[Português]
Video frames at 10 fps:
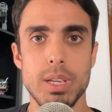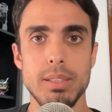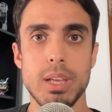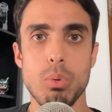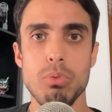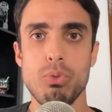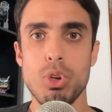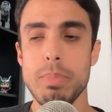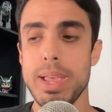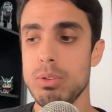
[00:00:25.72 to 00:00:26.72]
Então eu me
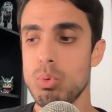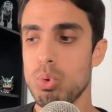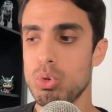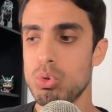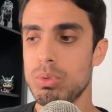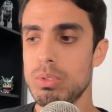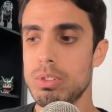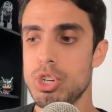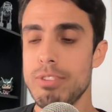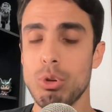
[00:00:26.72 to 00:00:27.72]
formei num curso
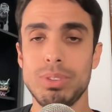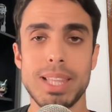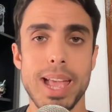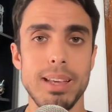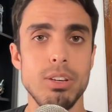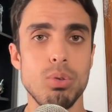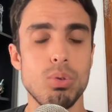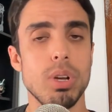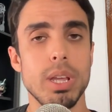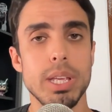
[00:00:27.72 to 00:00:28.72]
de nível
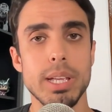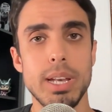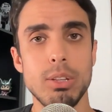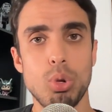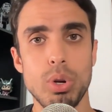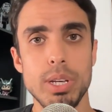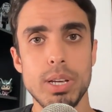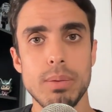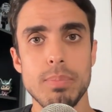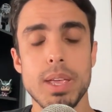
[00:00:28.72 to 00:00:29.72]
técnico em
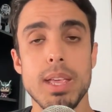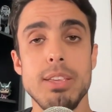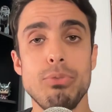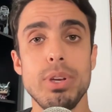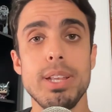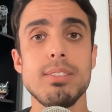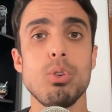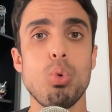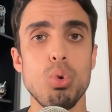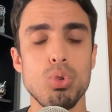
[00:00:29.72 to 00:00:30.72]
eletrônica e foi nesse
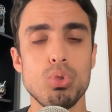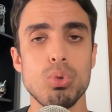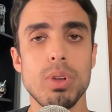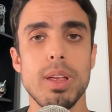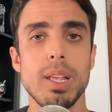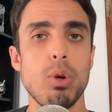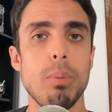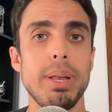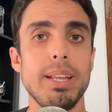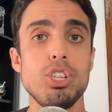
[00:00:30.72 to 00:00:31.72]
curso que eu
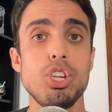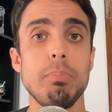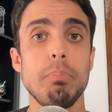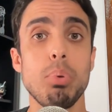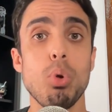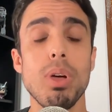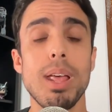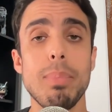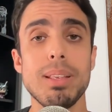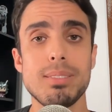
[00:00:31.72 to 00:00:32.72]
aprendi
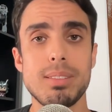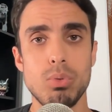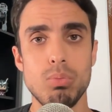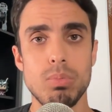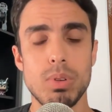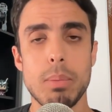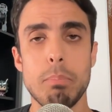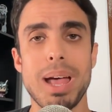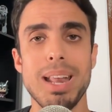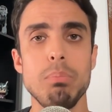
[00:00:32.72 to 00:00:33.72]
programação
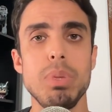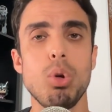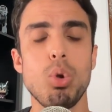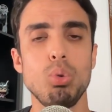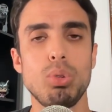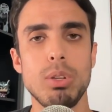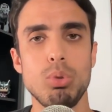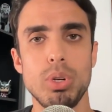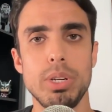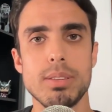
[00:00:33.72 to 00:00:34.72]
para
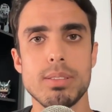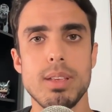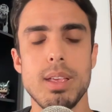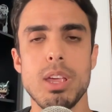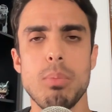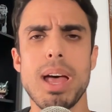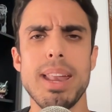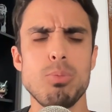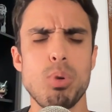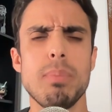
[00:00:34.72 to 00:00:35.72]
microcontroladores, que é uma
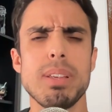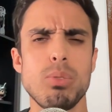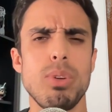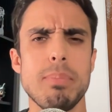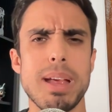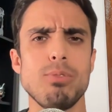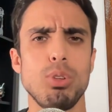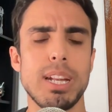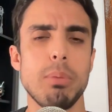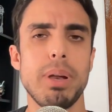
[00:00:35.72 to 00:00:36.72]
área de programação ali mais
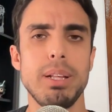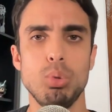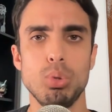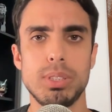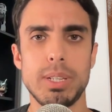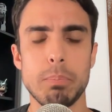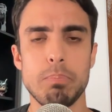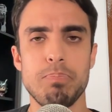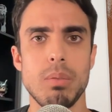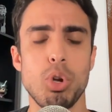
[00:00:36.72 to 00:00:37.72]
voltada para a indústria.
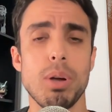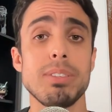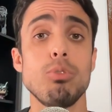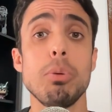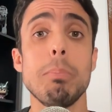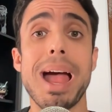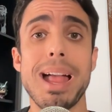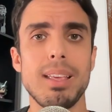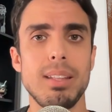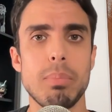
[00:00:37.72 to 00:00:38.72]
Programação de
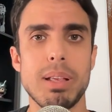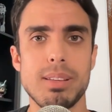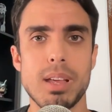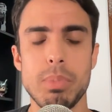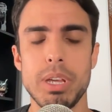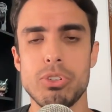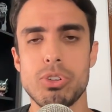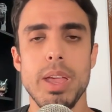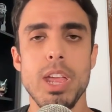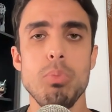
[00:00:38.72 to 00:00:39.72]
máquina,
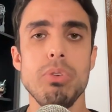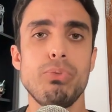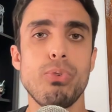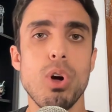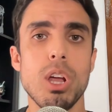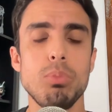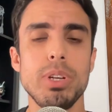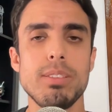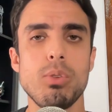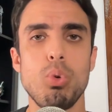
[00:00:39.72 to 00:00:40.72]
basicamente. Eu me formo
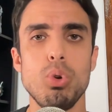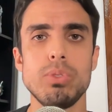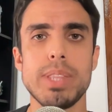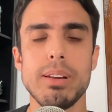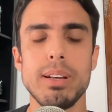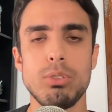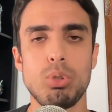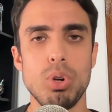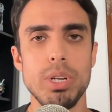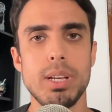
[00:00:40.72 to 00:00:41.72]
nesse curso técnico
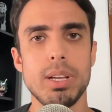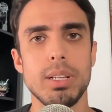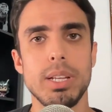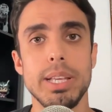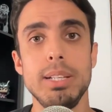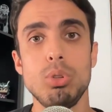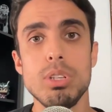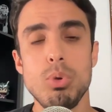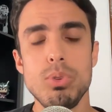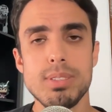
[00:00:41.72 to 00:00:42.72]
eletrônica em
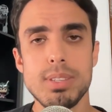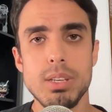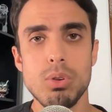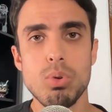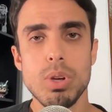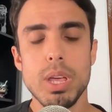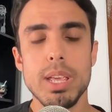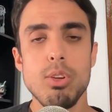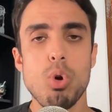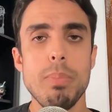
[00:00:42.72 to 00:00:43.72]
2005
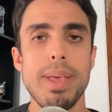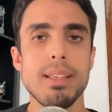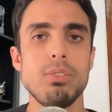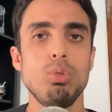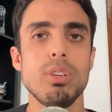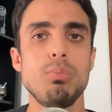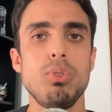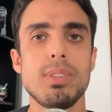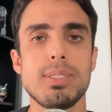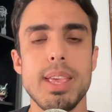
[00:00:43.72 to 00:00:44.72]
e começo em
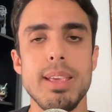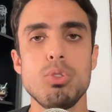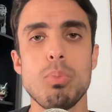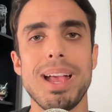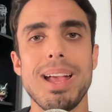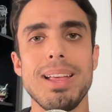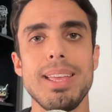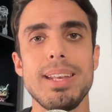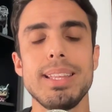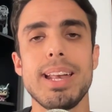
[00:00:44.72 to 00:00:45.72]
2006 uma
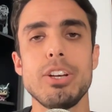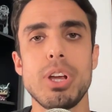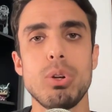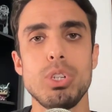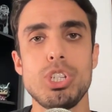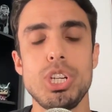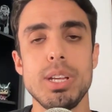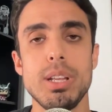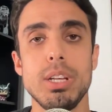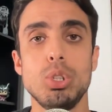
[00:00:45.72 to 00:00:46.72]
carreira na área de
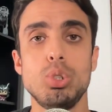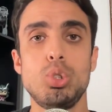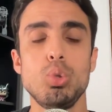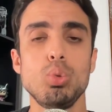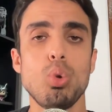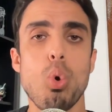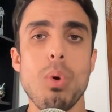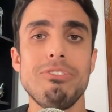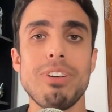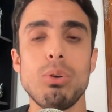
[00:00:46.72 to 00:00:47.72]
tecnologia, junto com
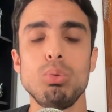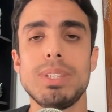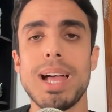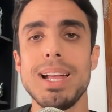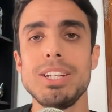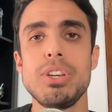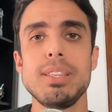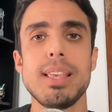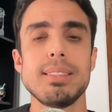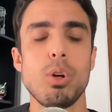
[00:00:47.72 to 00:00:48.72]
a Faculdade de
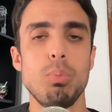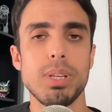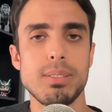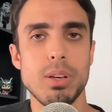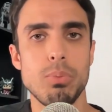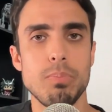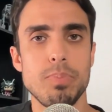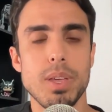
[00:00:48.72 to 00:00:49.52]
Ciência da Computação,